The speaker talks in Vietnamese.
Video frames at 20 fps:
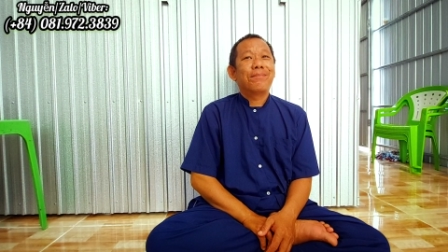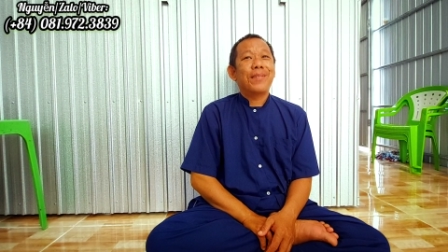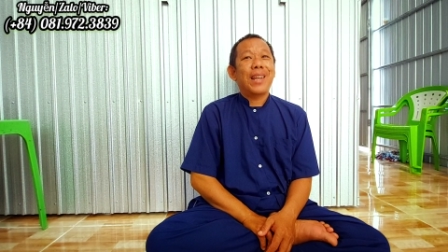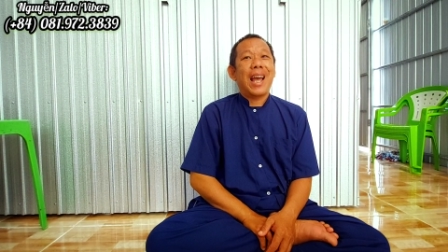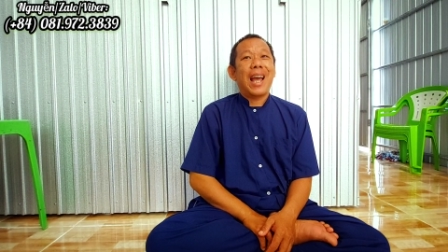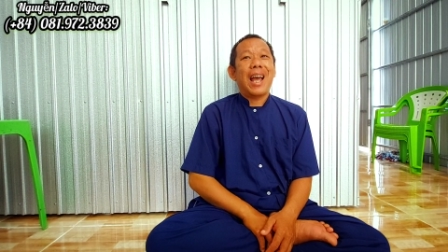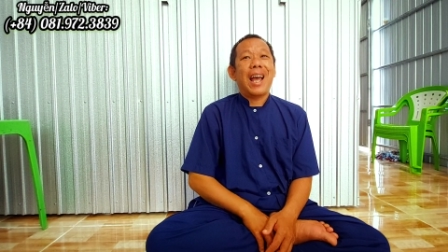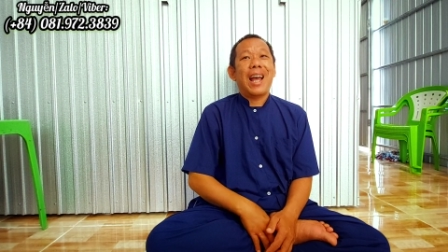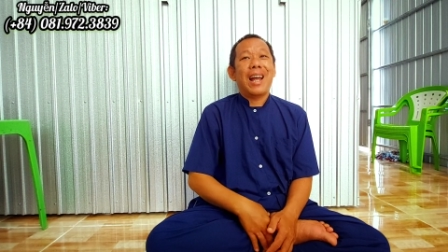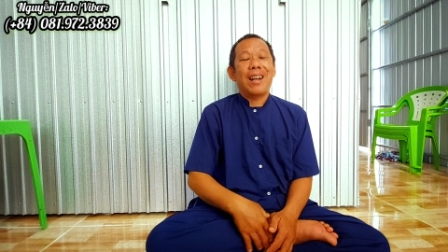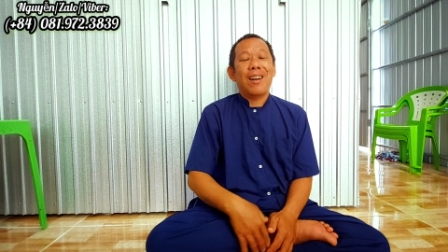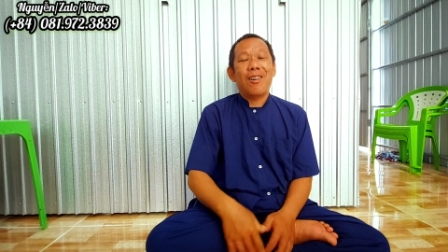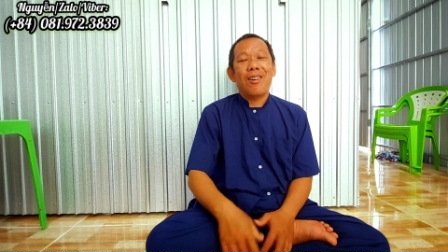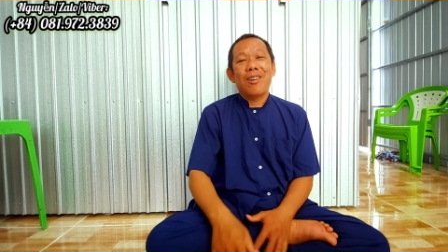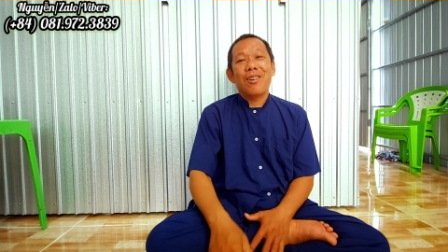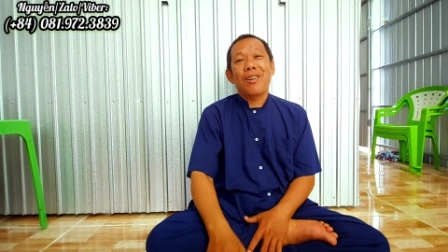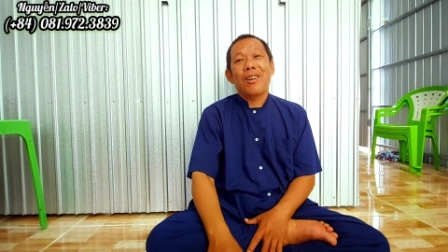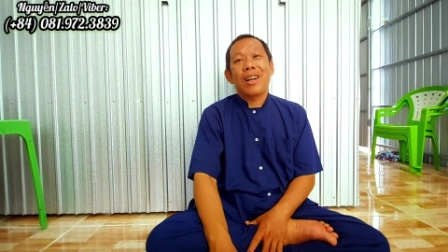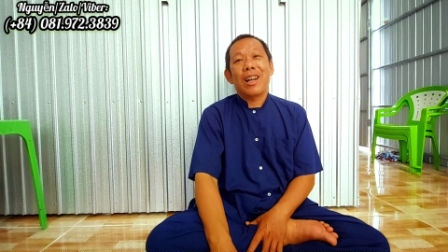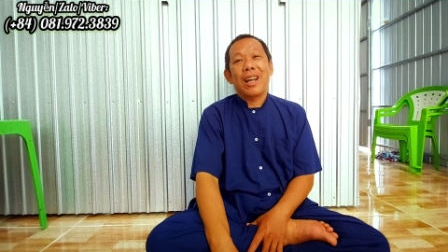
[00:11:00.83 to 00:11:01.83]
à
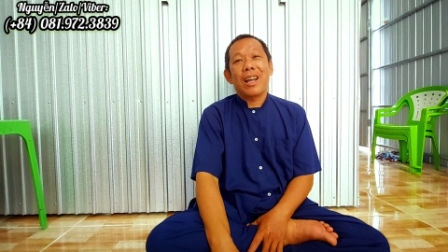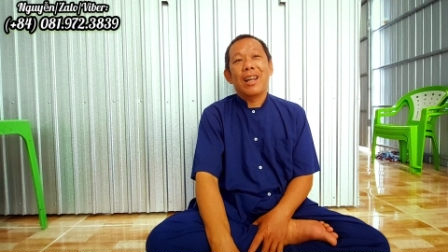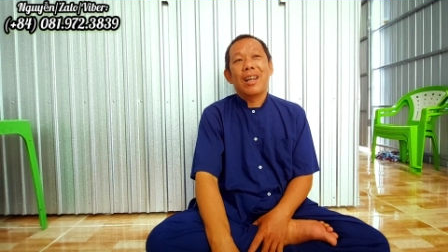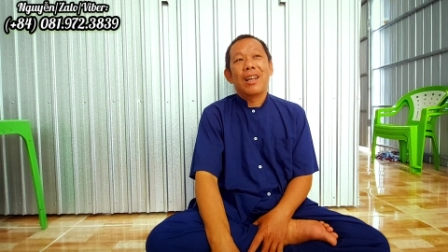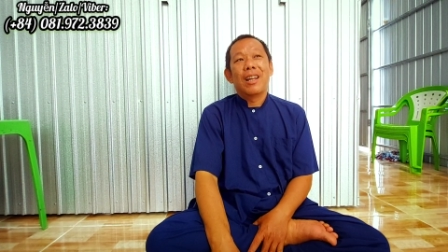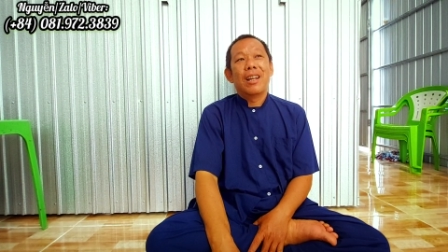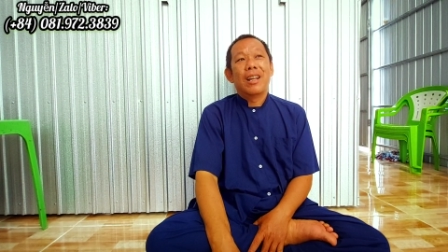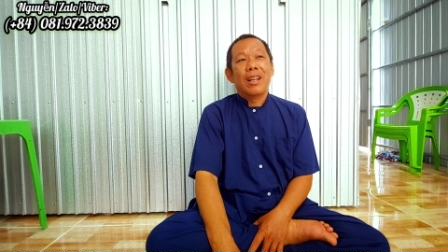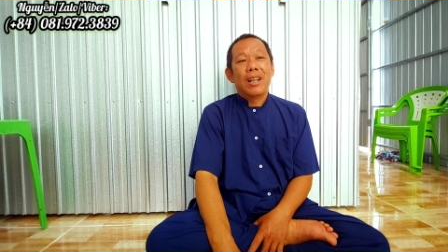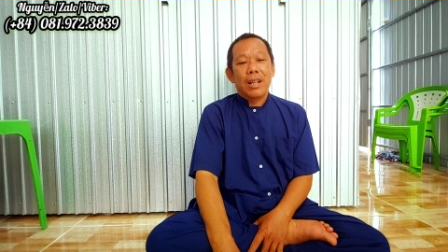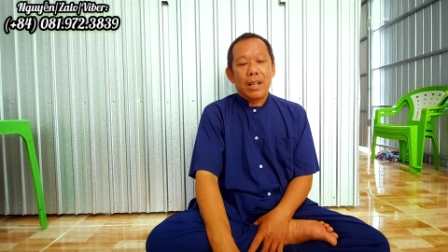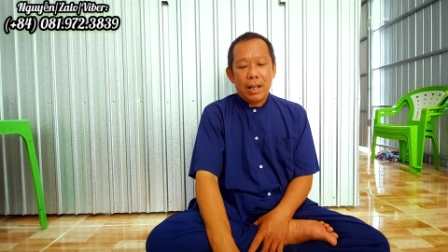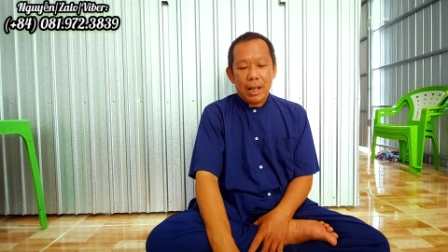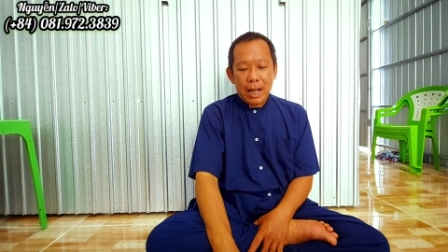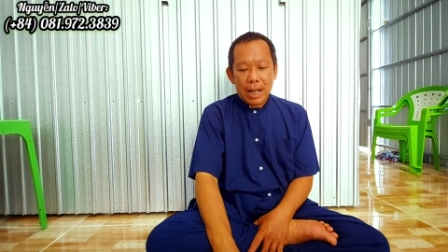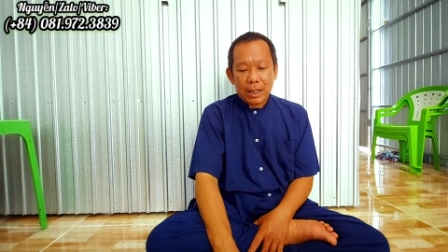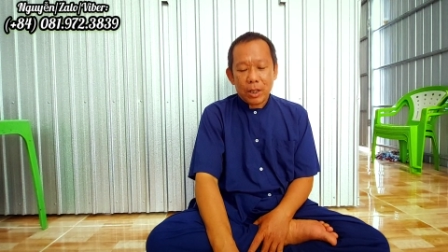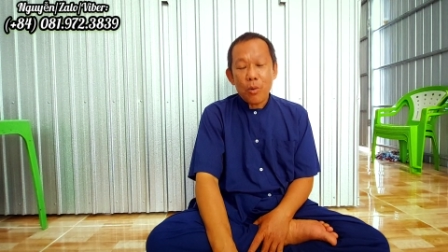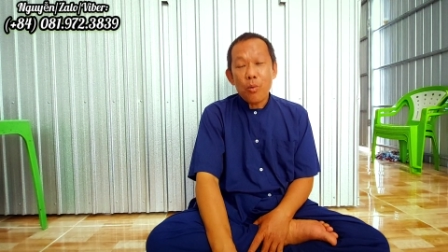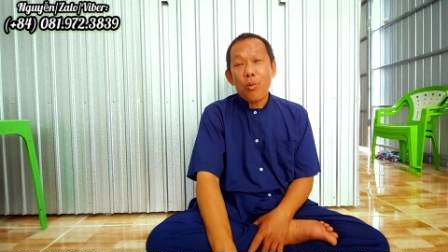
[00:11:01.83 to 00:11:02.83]
đó gọi là
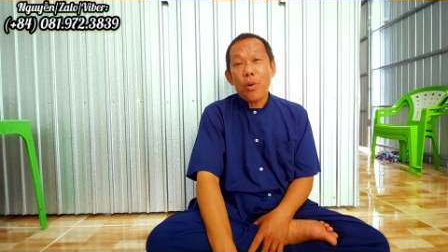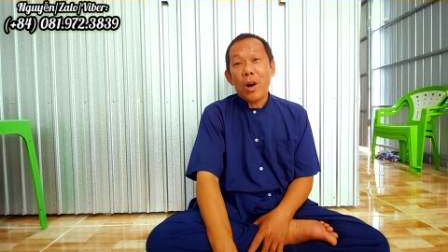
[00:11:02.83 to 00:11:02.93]
là tu